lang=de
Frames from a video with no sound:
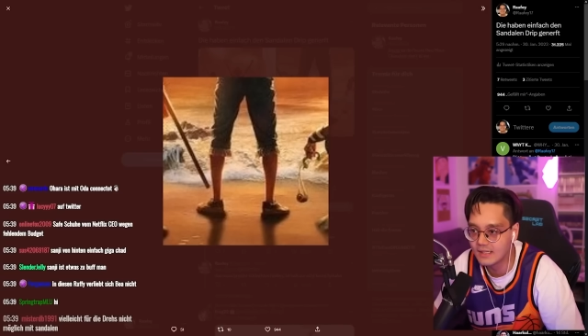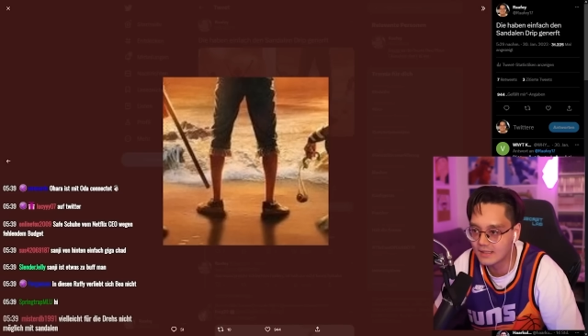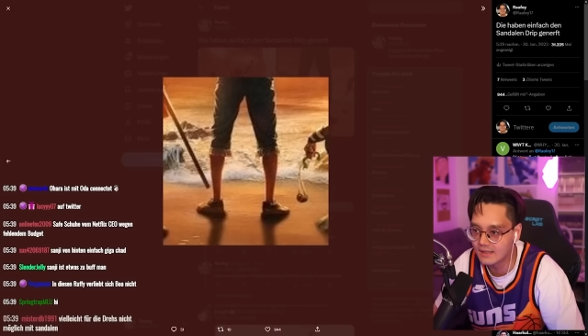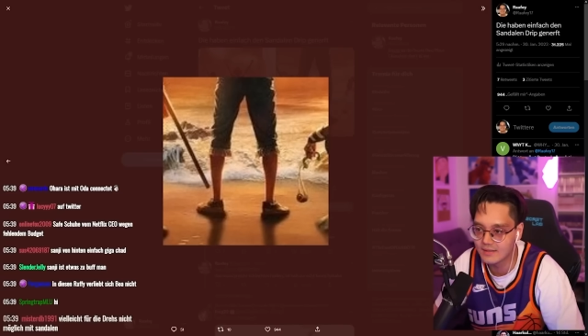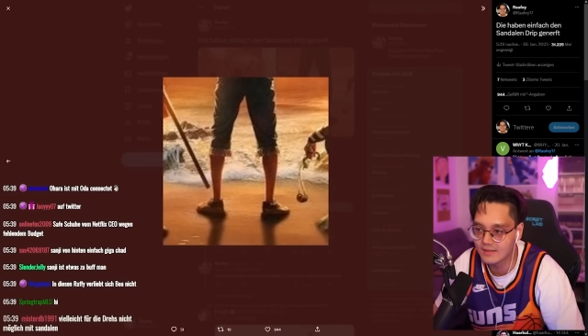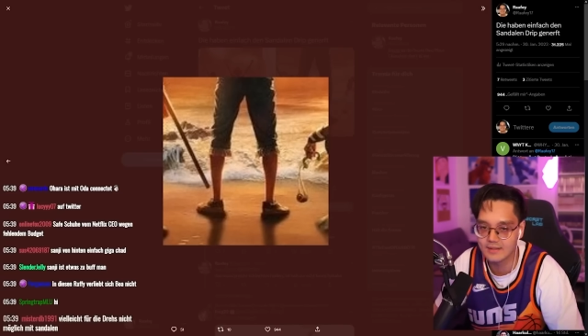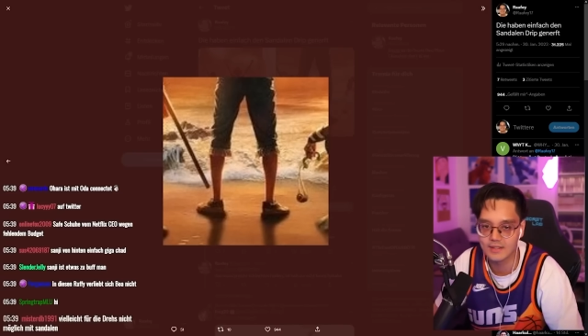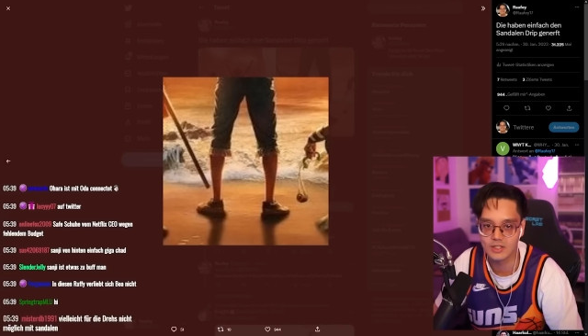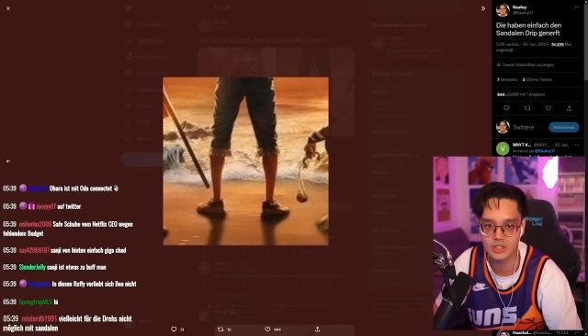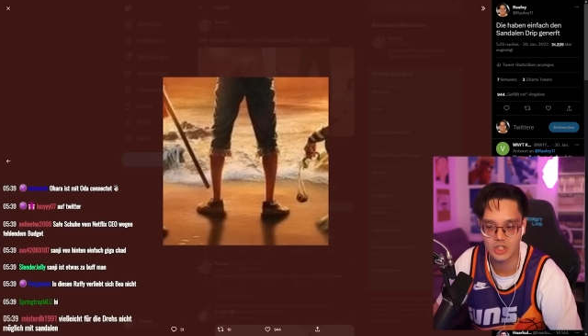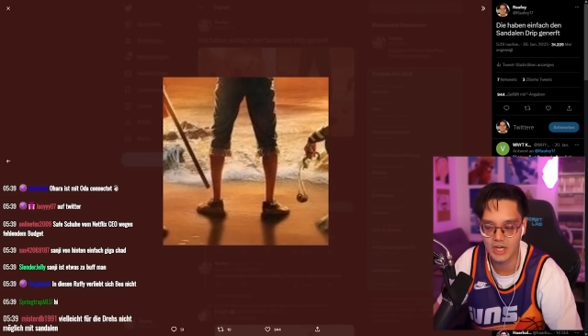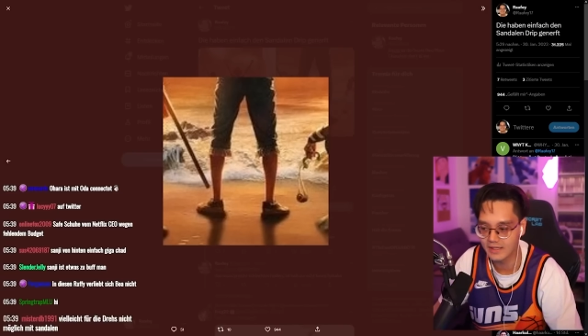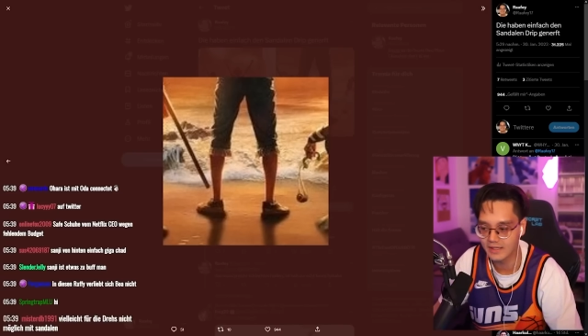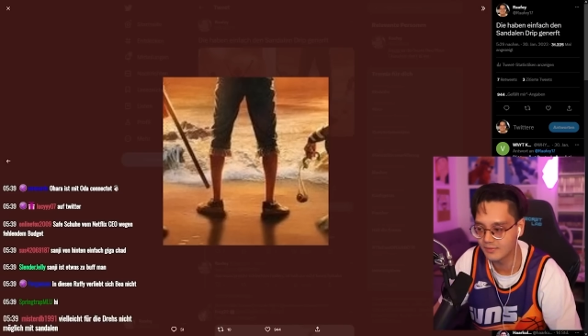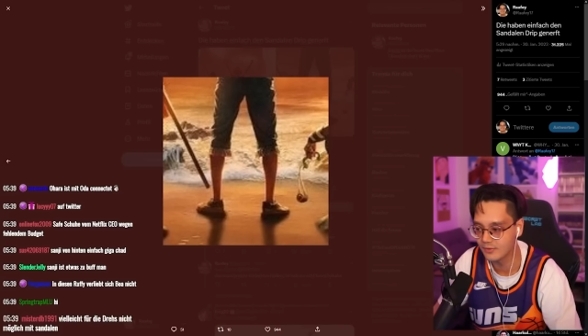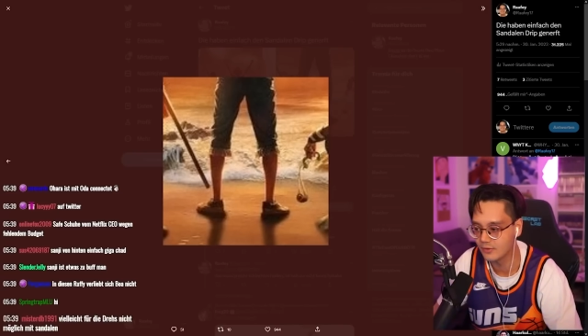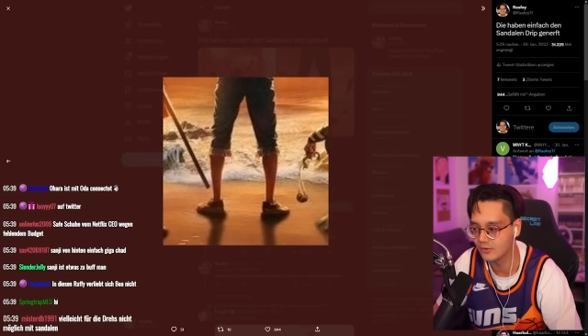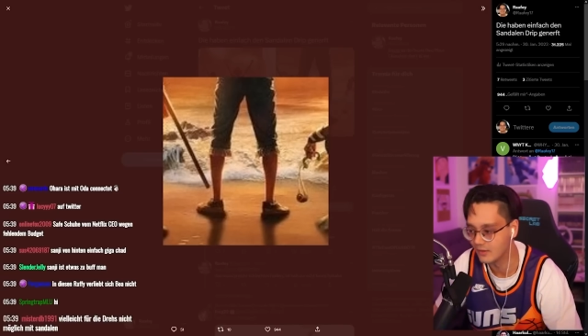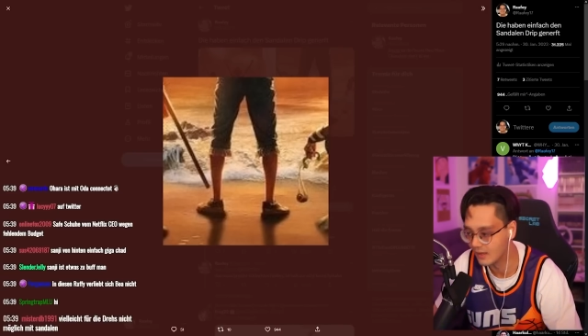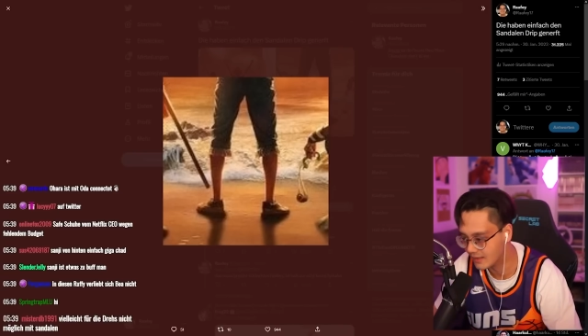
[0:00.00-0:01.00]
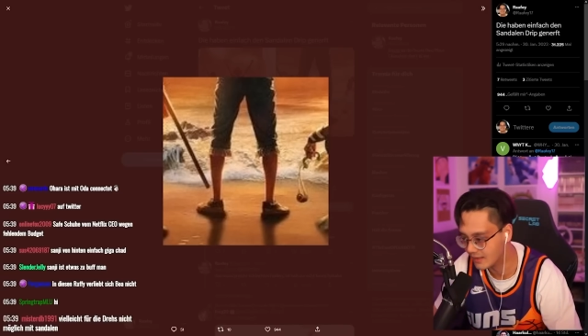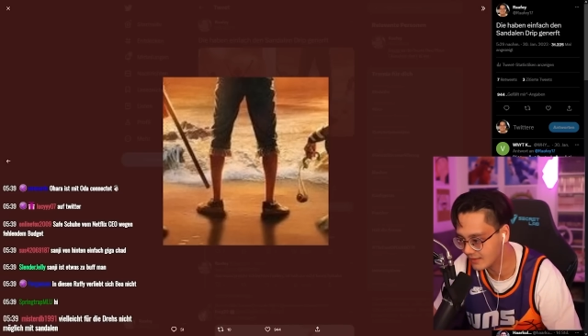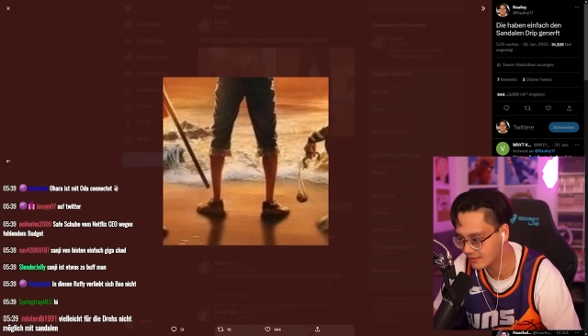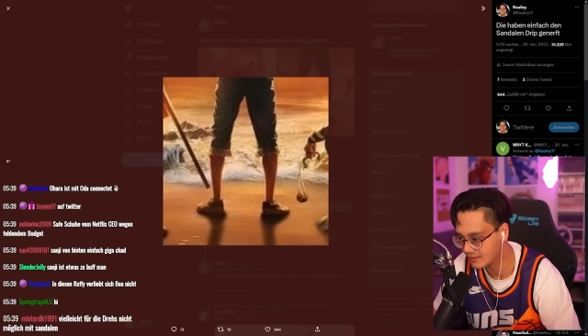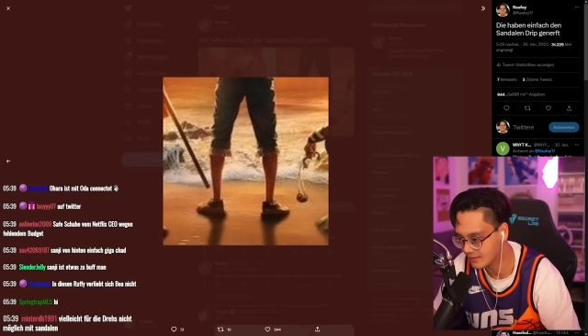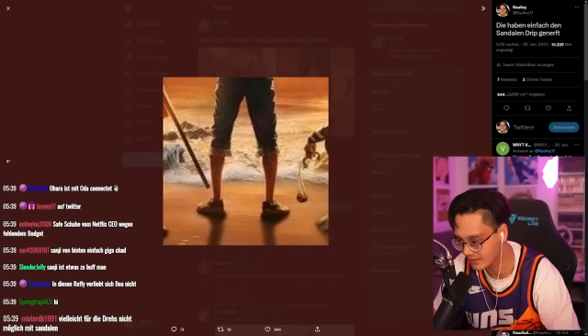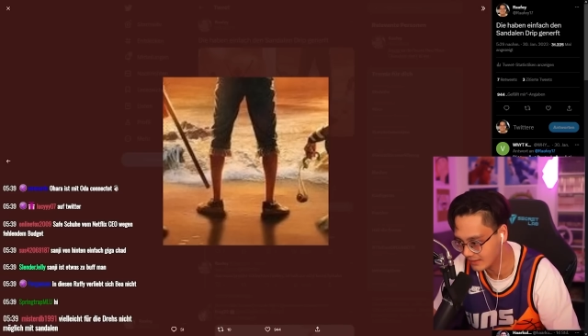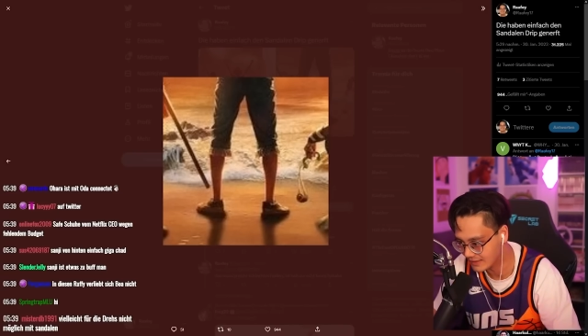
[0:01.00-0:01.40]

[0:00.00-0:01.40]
dass es jetzt schlecht wird oder nicht, ne?